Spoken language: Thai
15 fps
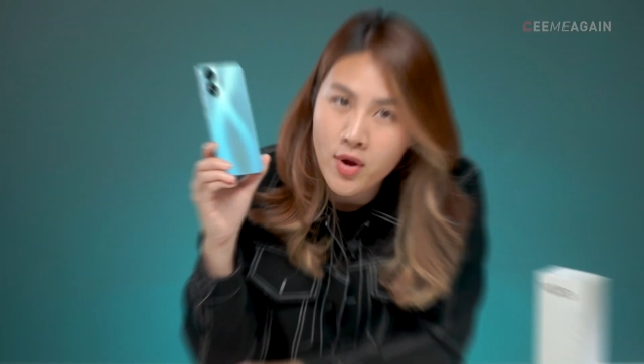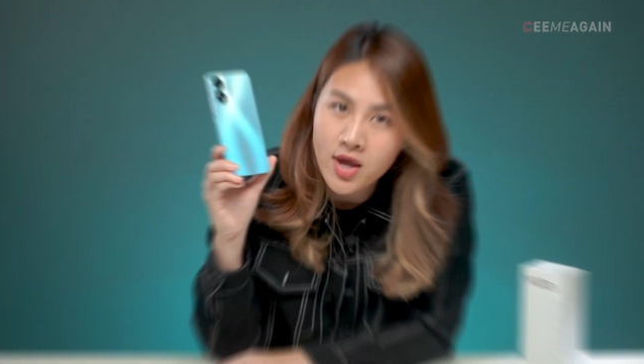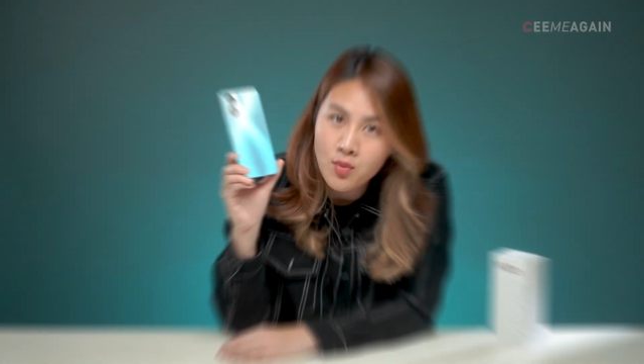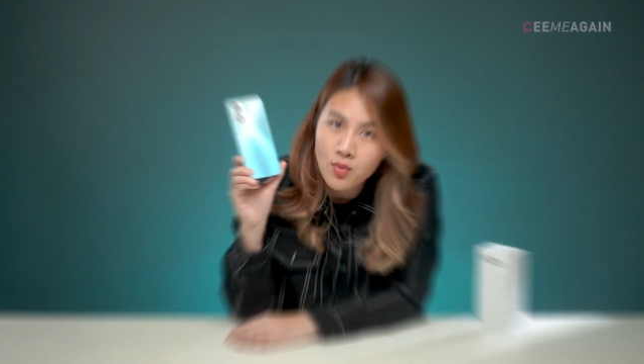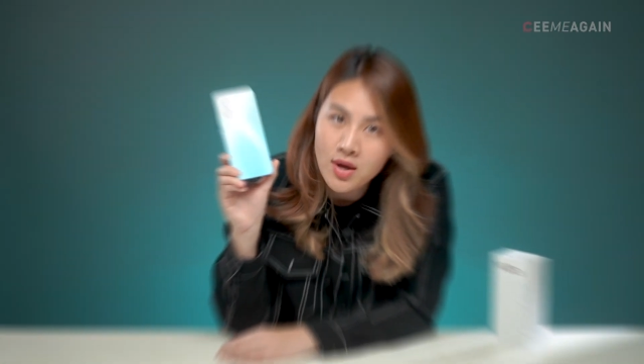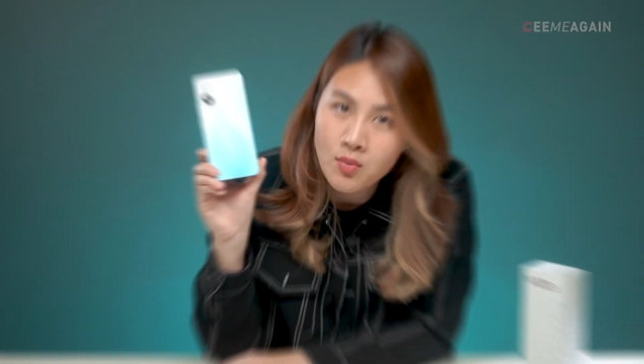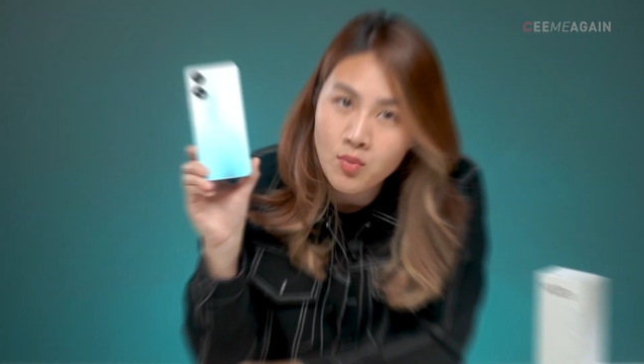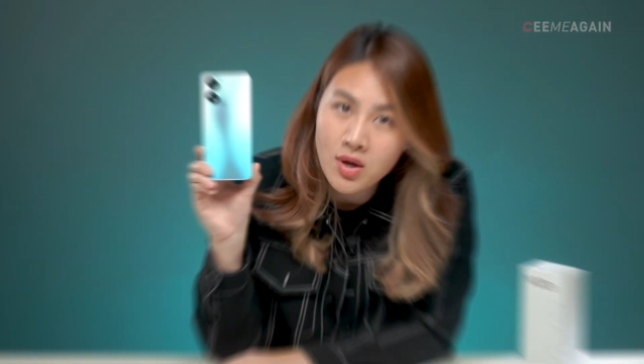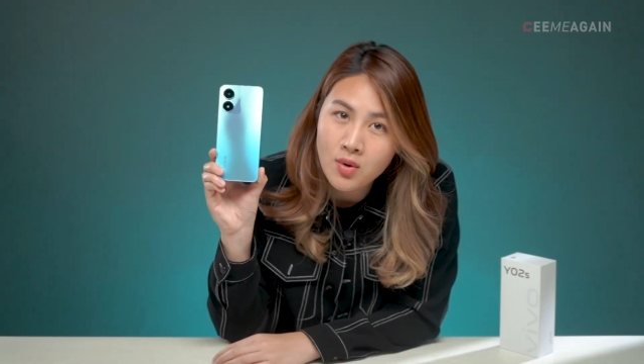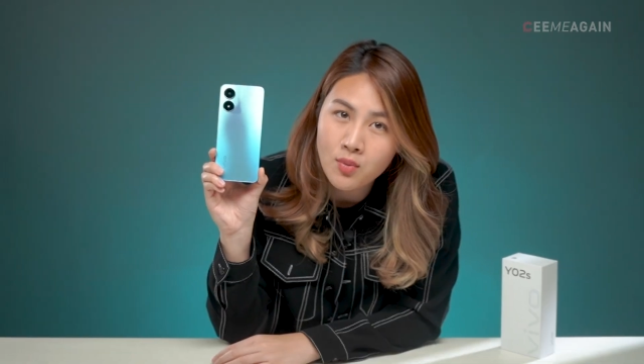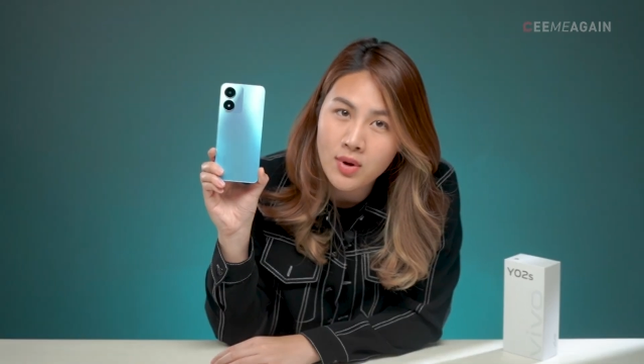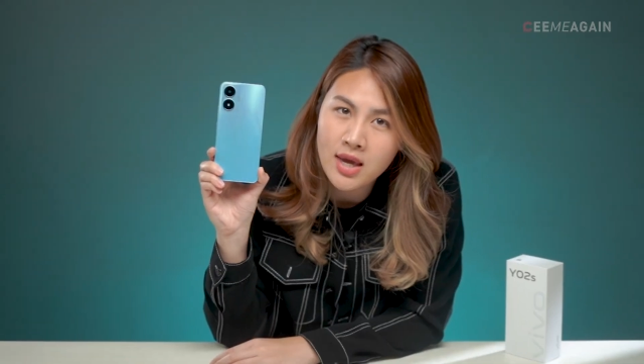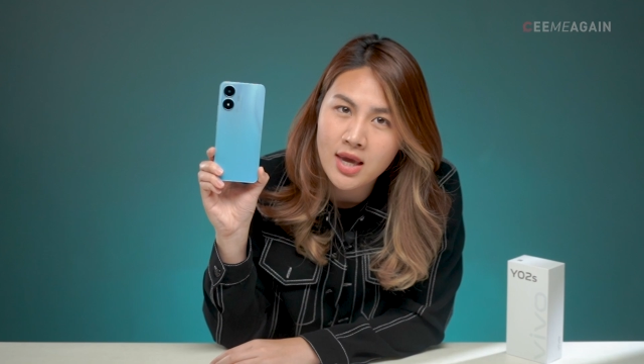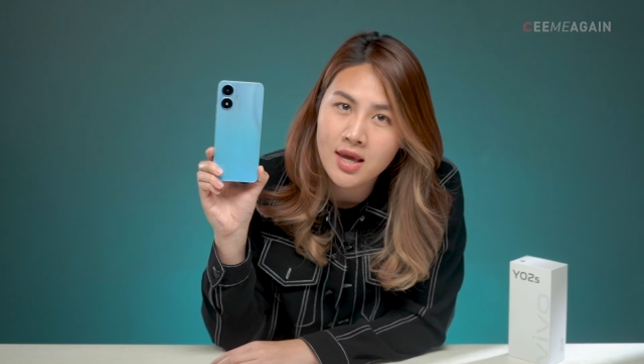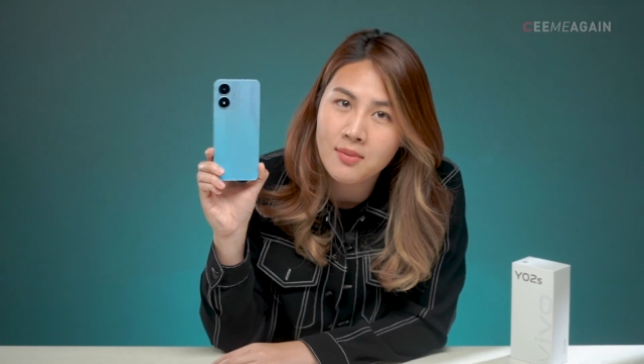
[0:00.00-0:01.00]
วิ่ง
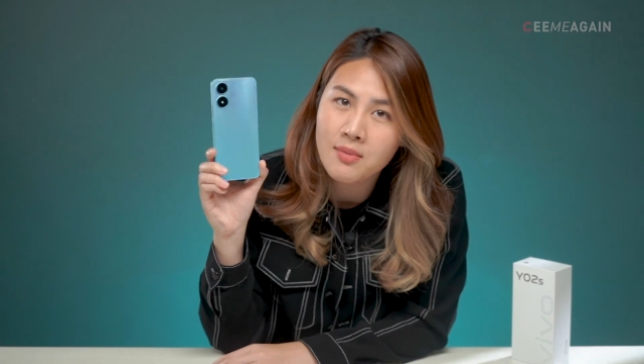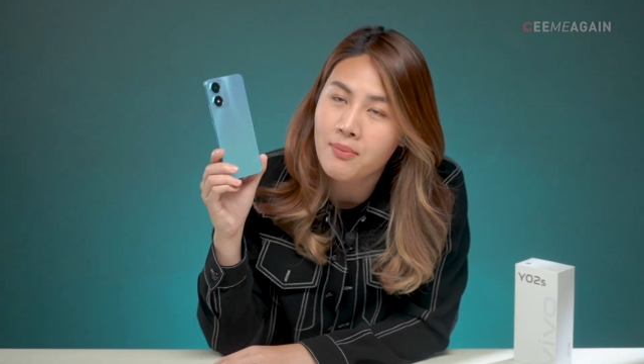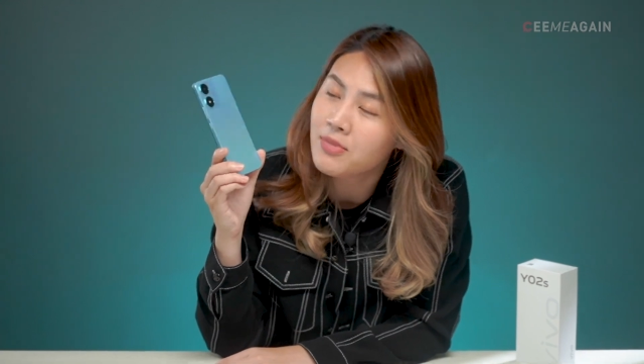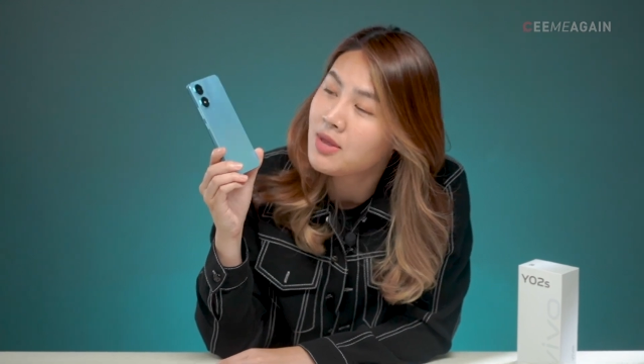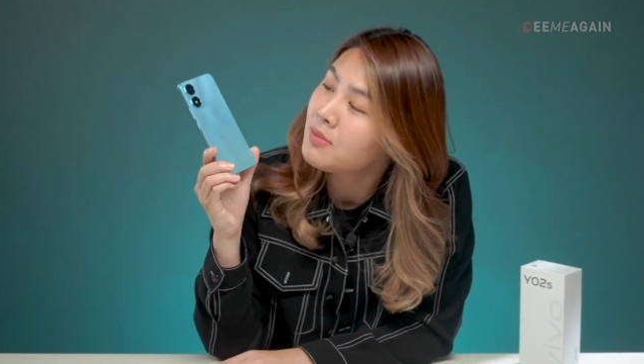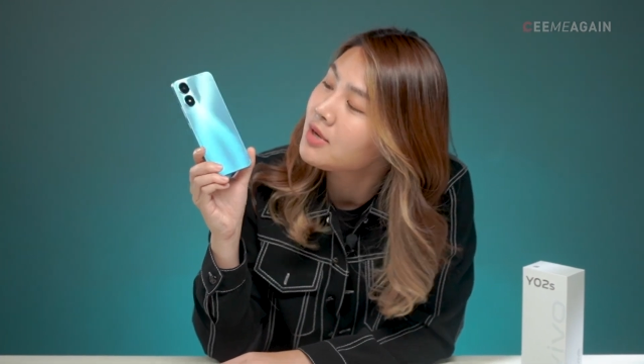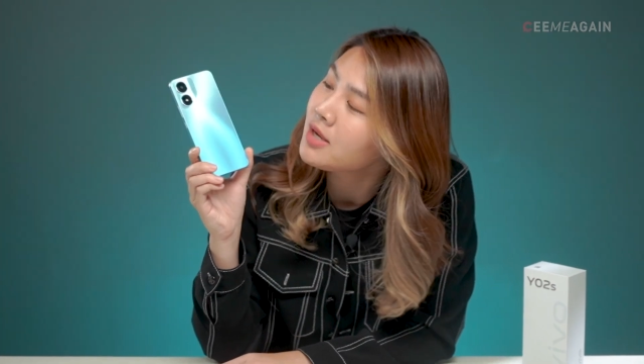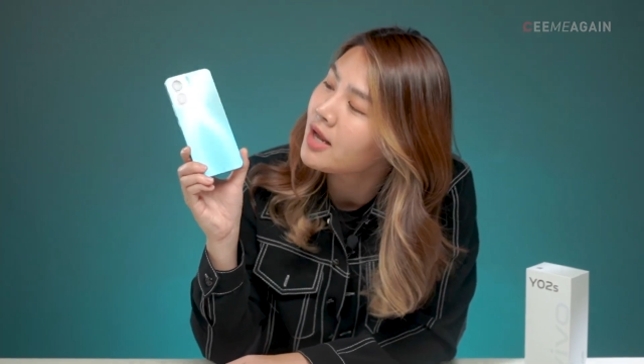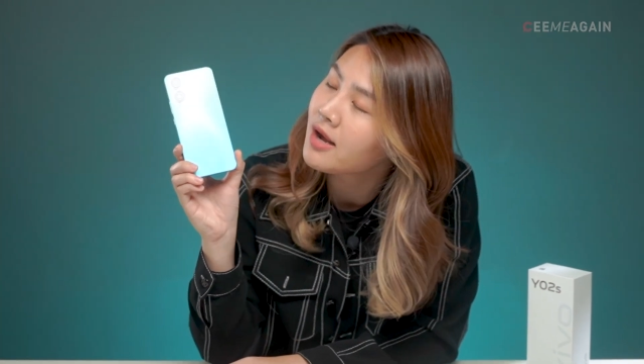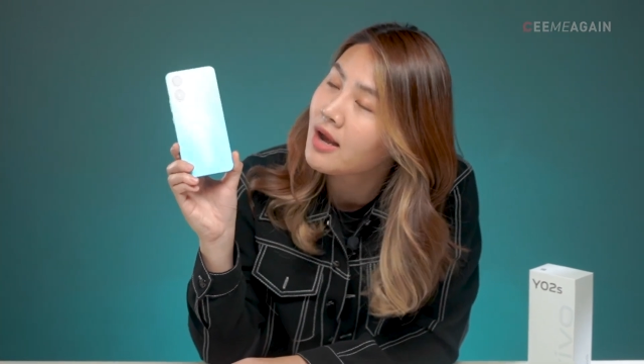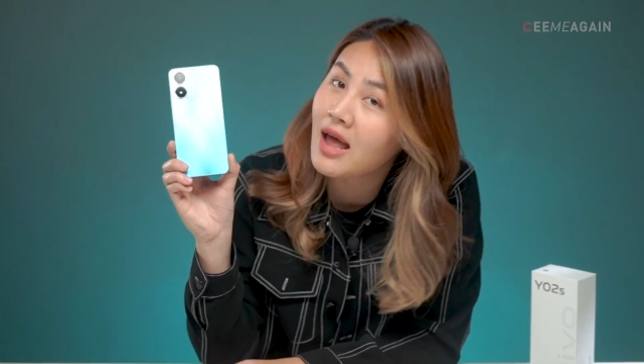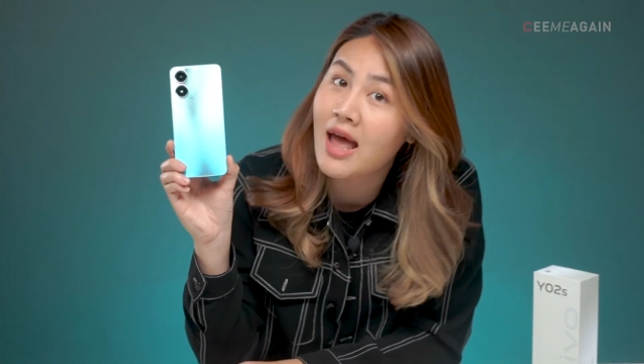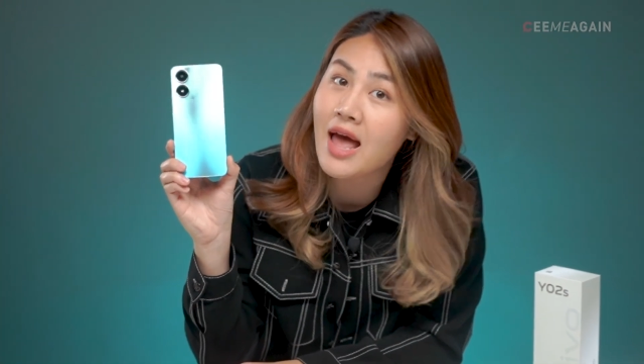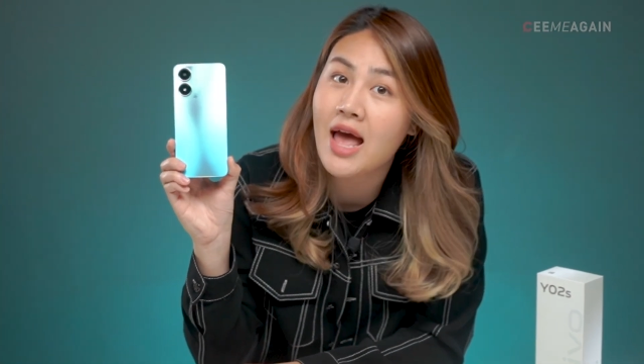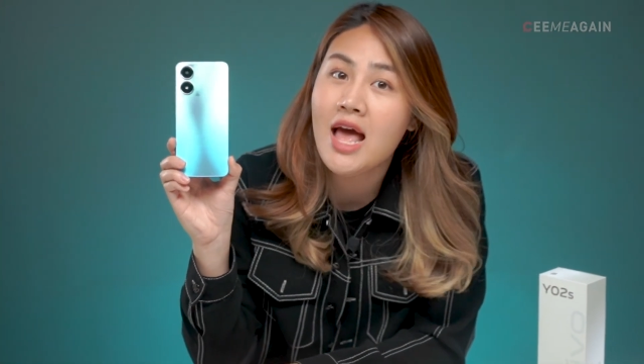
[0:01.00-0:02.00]
แบบนี้เหมือนกัน
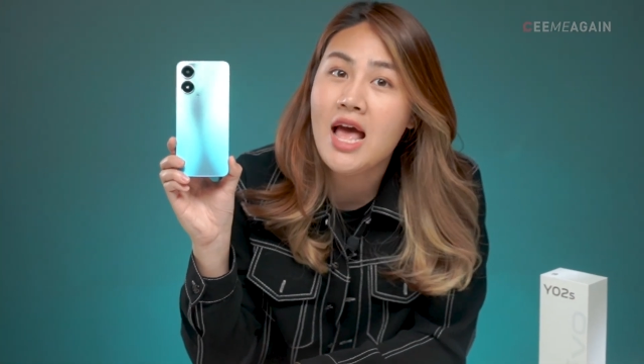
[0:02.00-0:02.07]
นะ